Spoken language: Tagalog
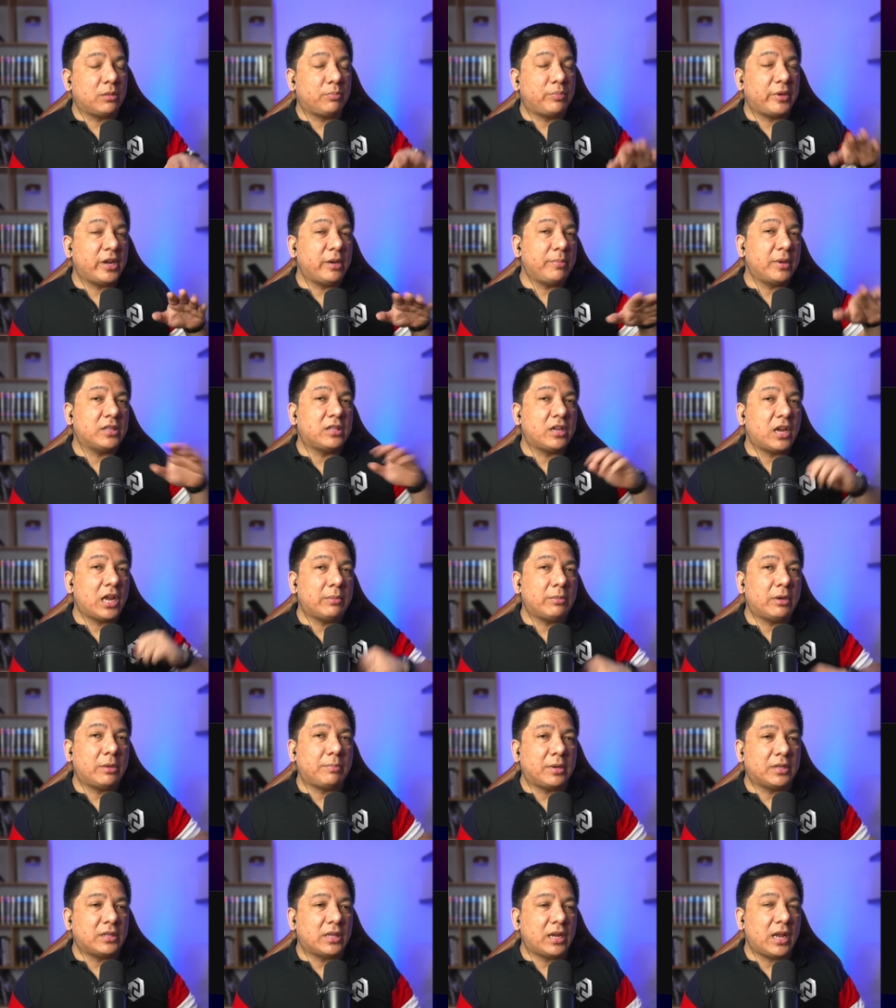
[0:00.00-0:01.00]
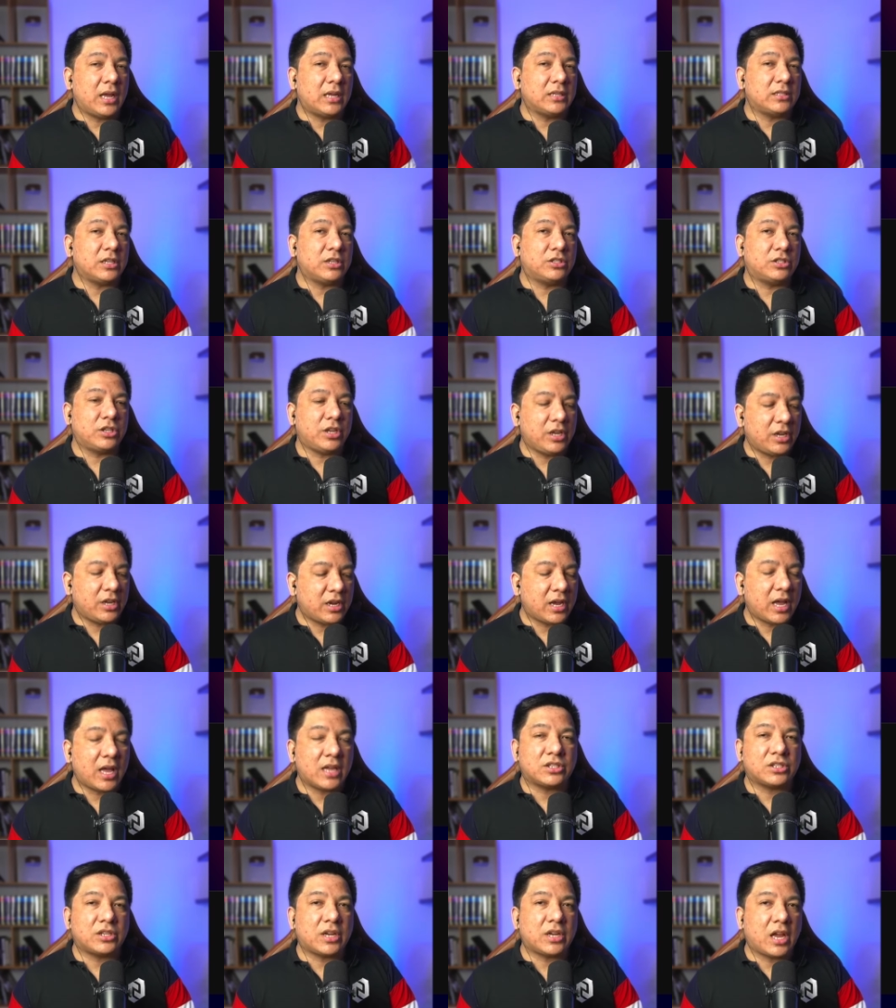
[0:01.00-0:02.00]
at pwede pwede na kayo magpadala sa
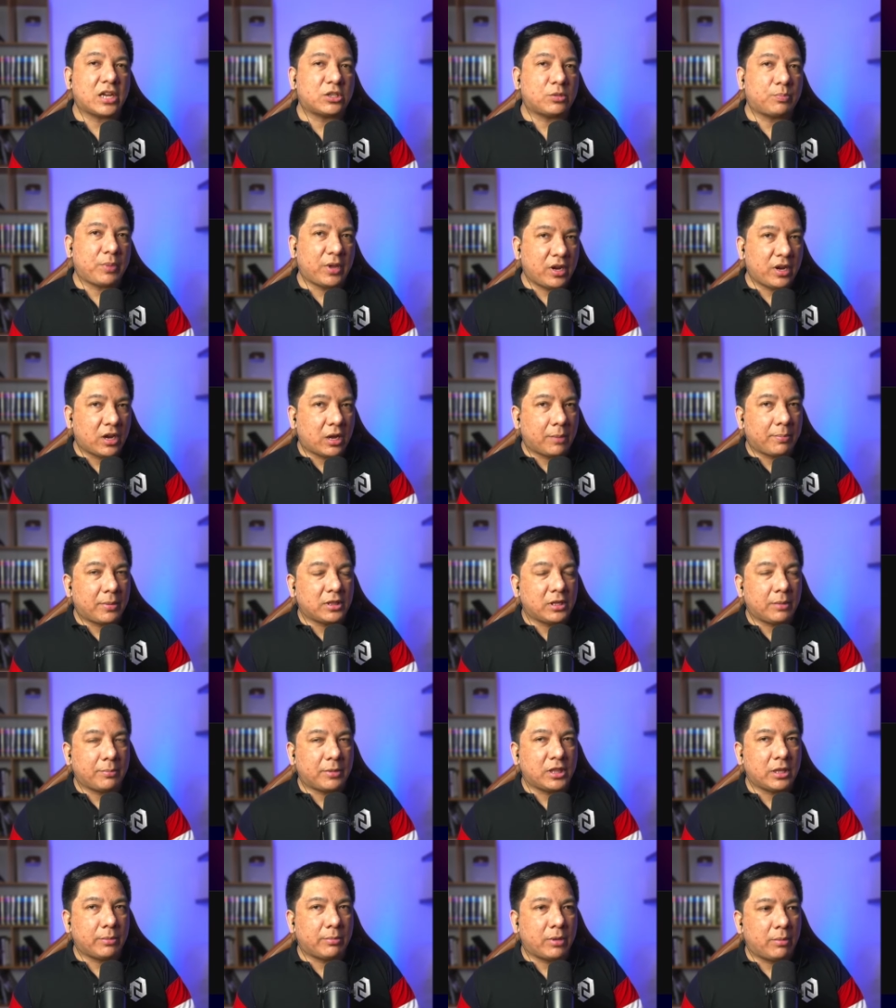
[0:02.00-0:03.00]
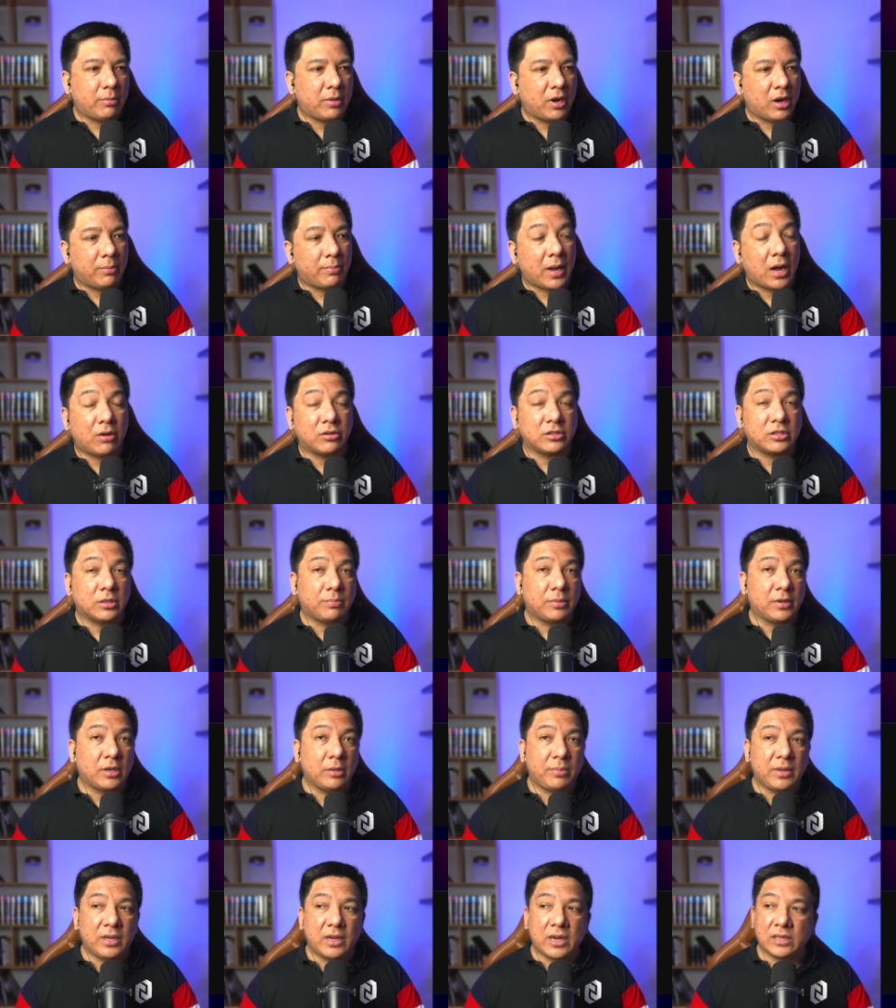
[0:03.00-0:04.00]
GCash, Cash Pickup, at iba't ibang mga bangko sa
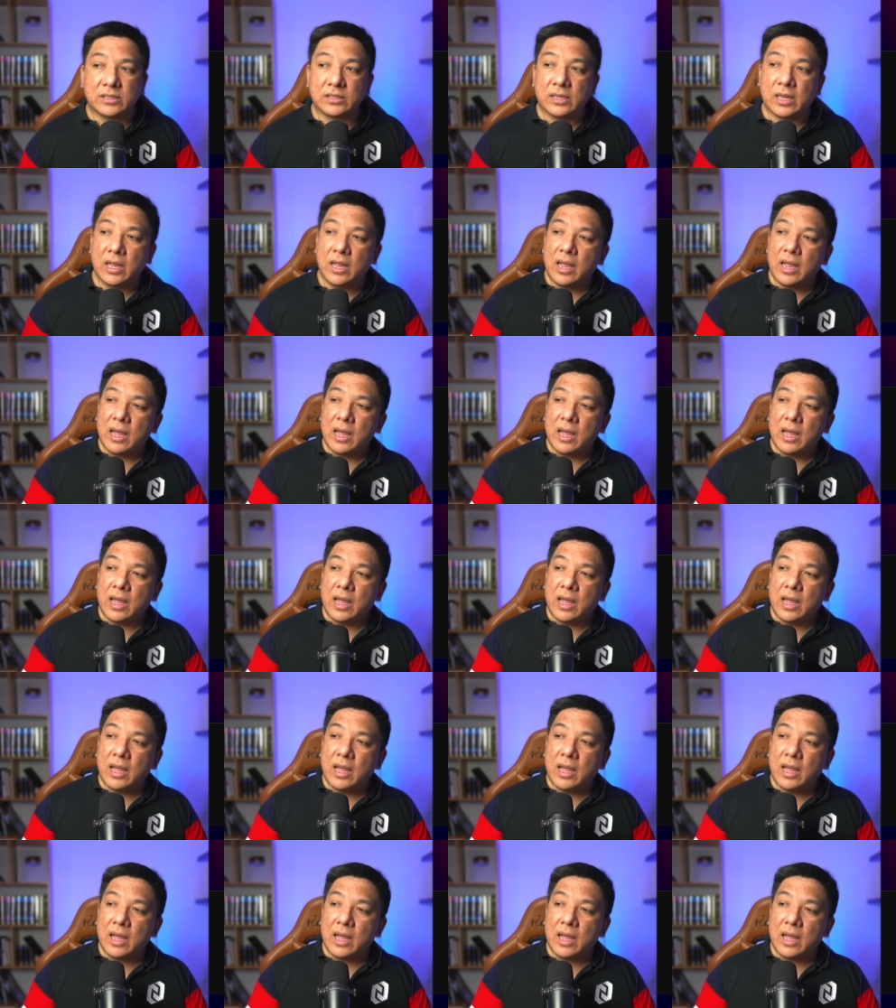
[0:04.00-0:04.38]
Pilipinas.